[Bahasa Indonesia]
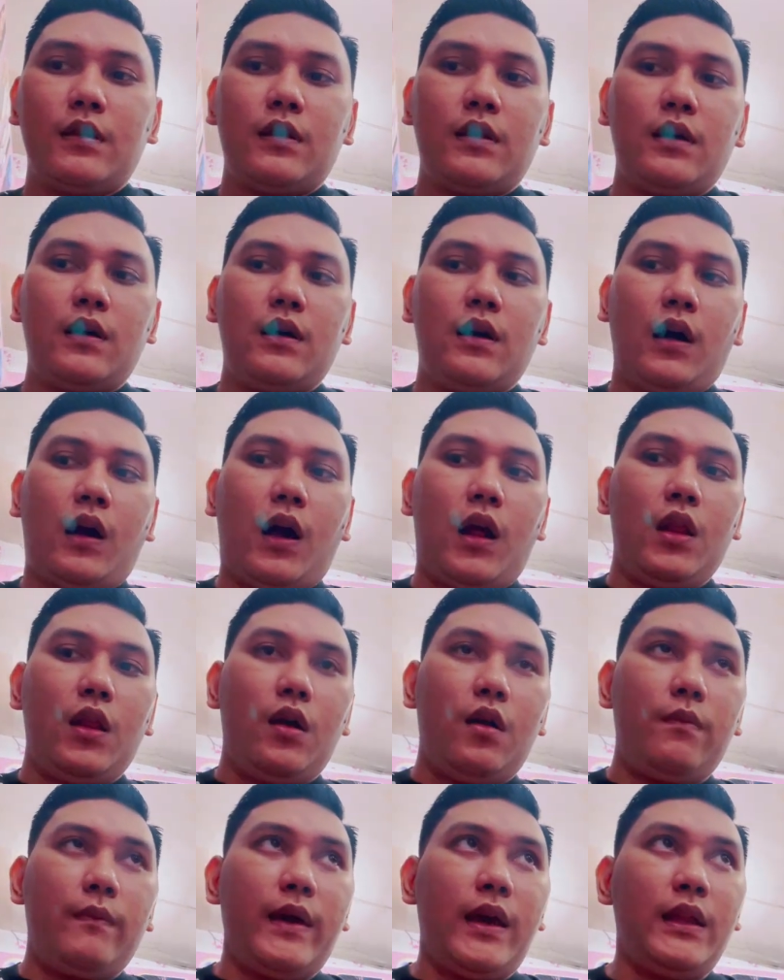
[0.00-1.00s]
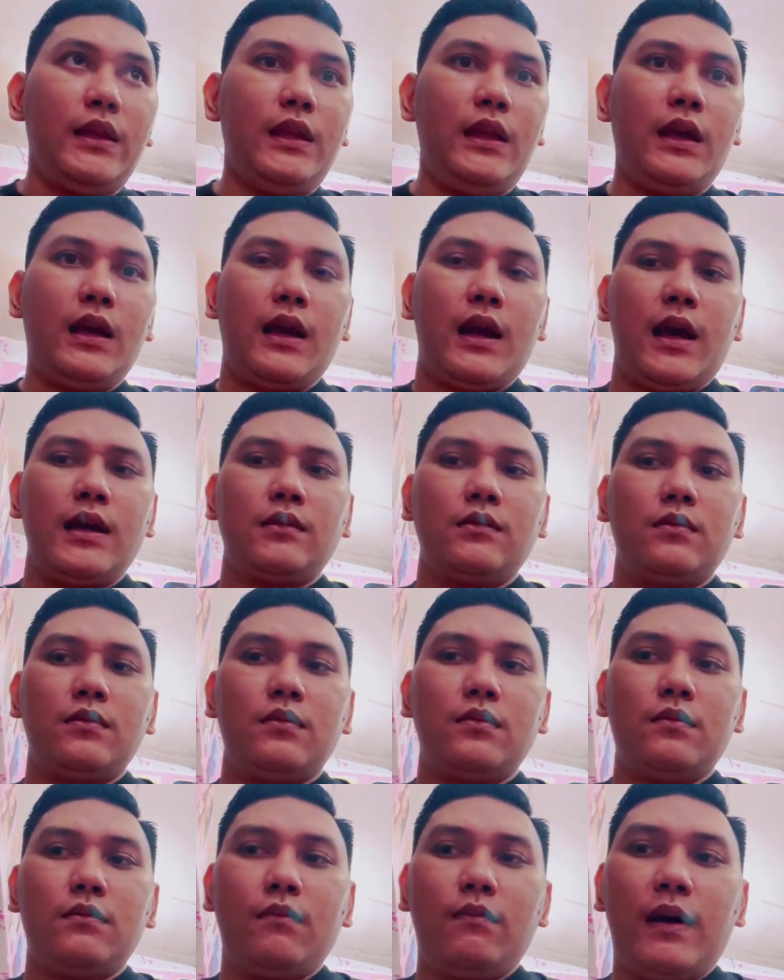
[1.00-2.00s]
e, kalau main ikan
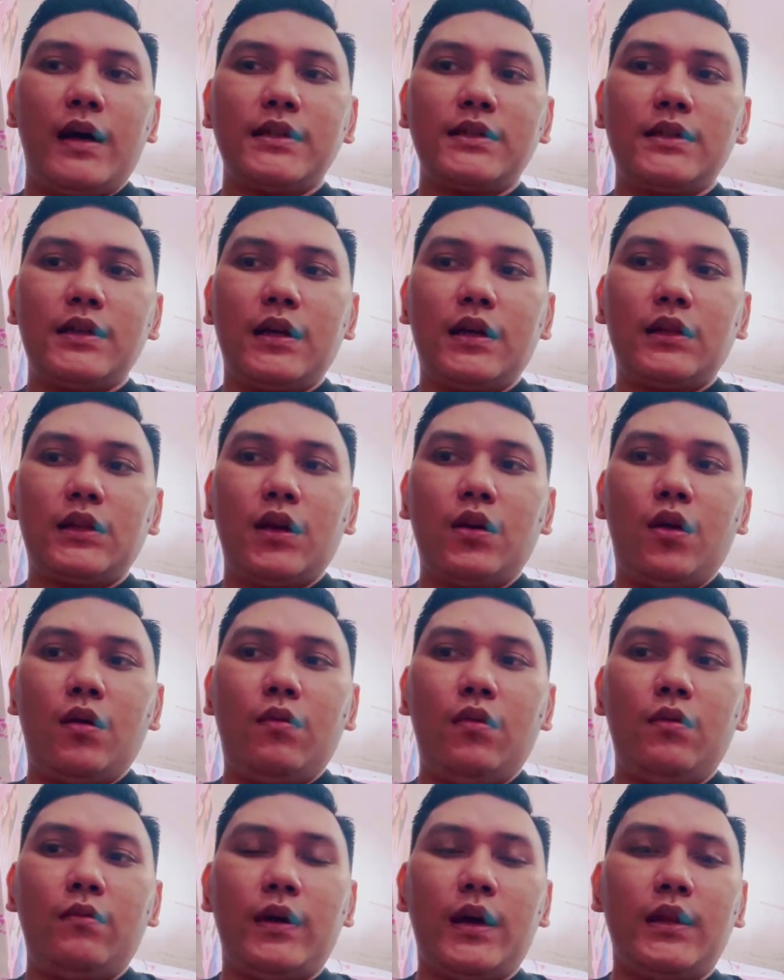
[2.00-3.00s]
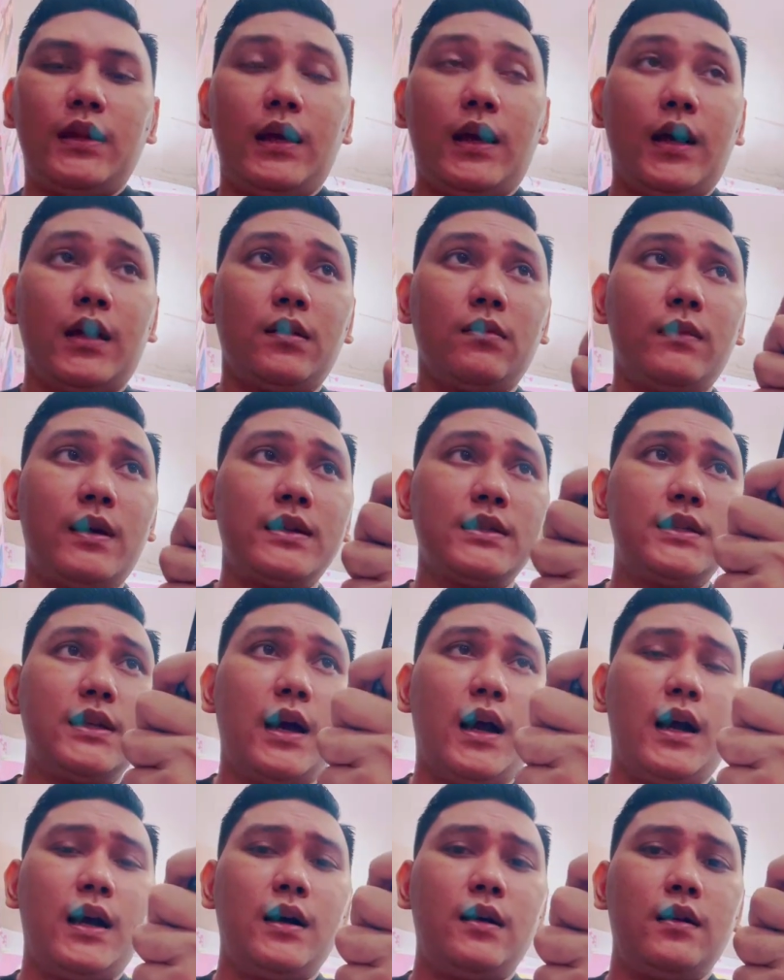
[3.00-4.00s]
emas ya kita ngomong main ikan emas
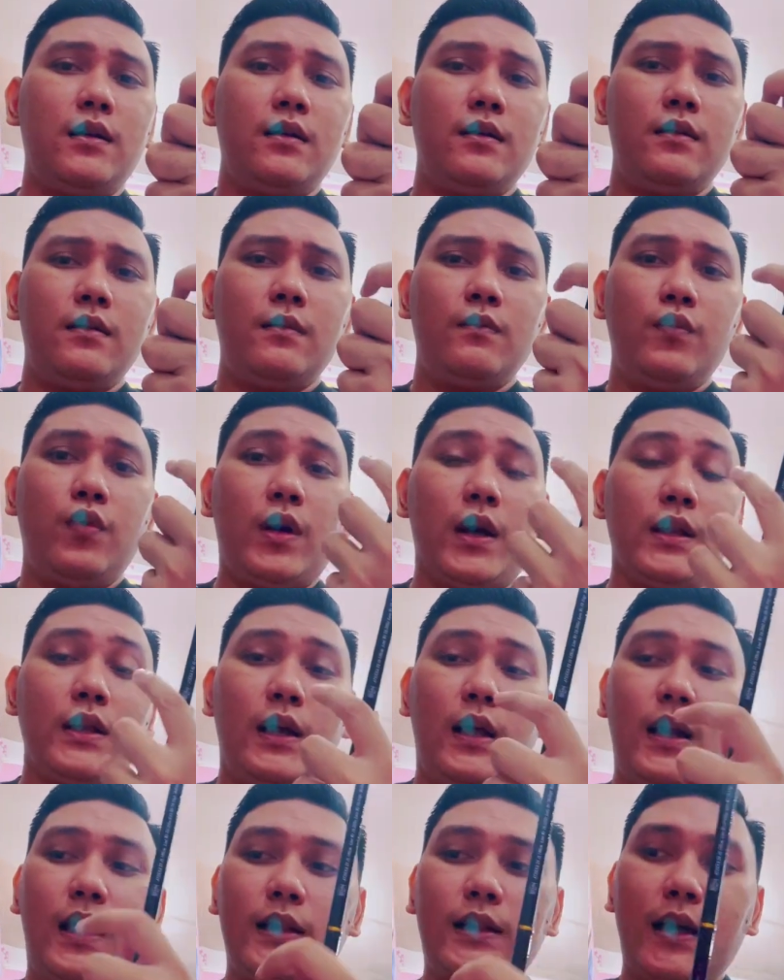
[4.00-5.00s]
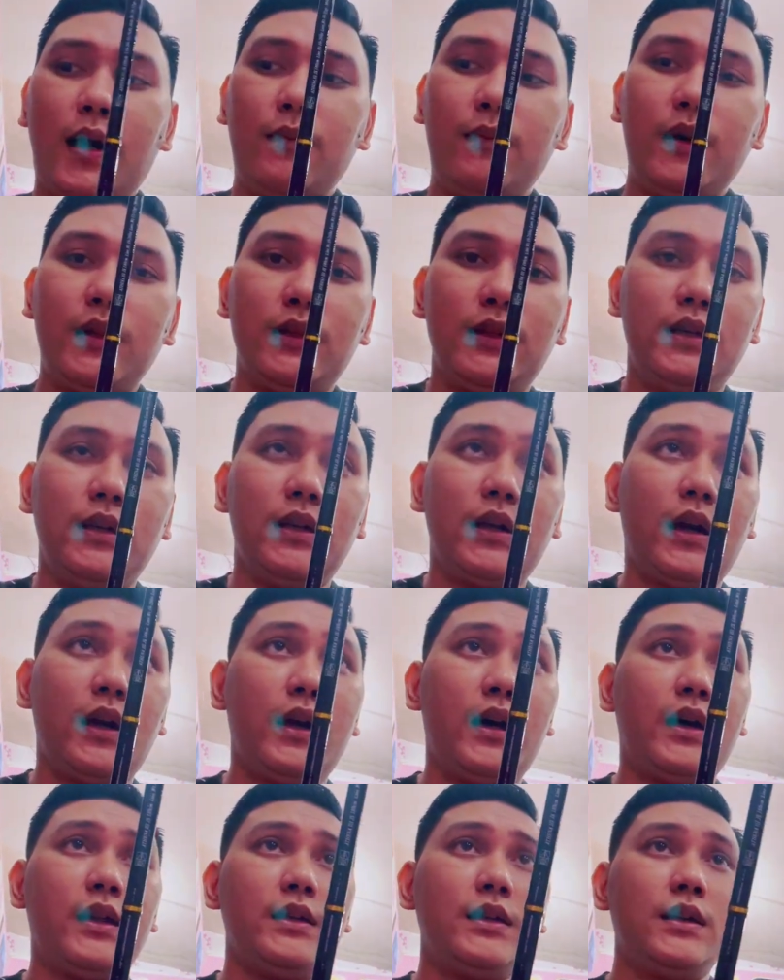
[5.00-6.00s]
yang bukan galatama nih
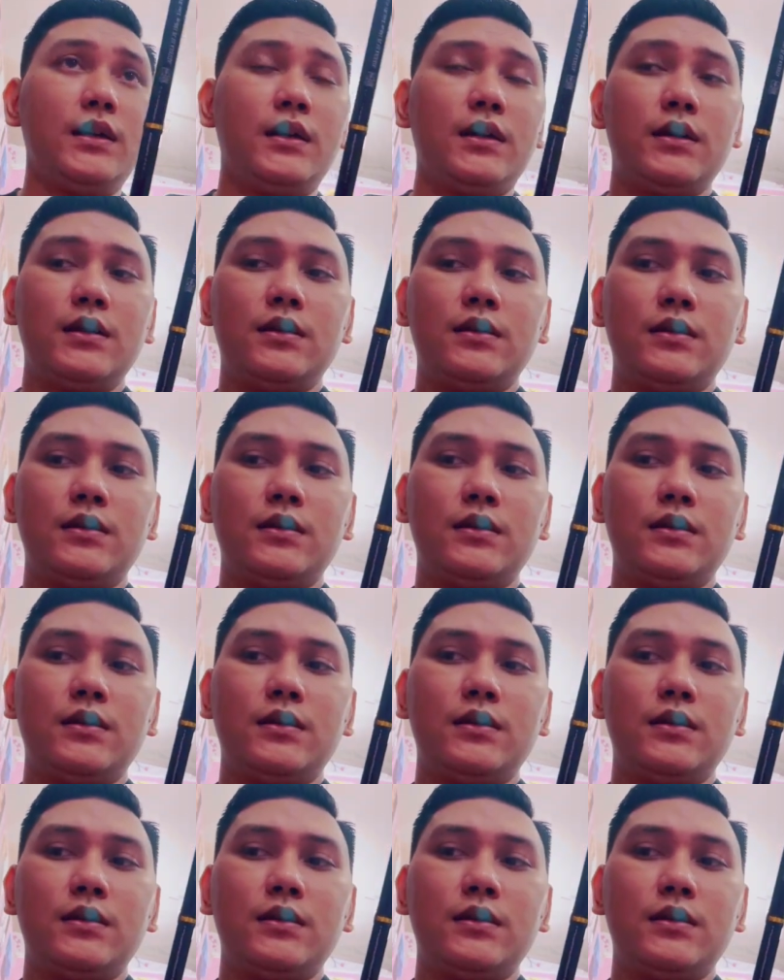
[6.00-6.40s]
kayaknya